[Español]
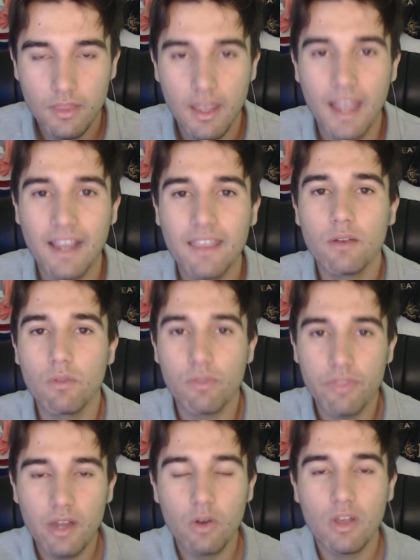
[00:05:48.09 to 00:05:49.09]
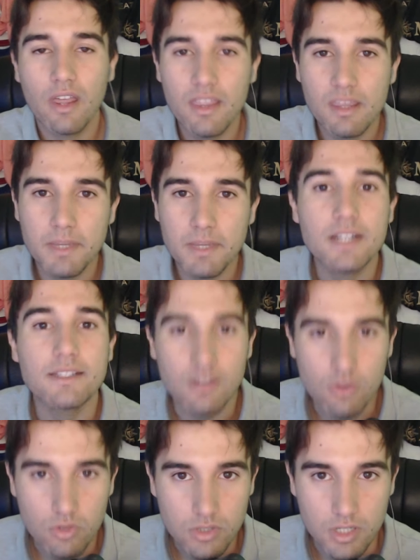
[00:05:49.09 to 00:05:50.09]
Hay que denunciarlo cada vez que pasan estas
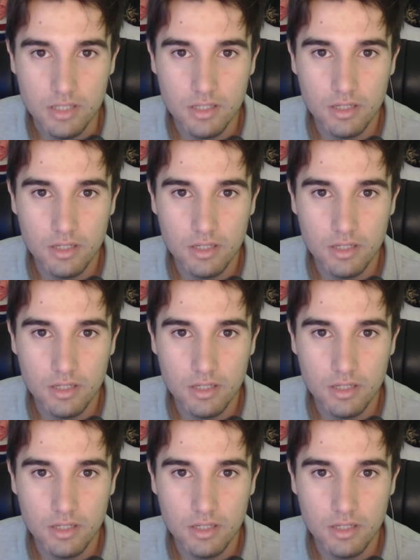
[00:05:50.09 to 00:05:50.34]
cosas.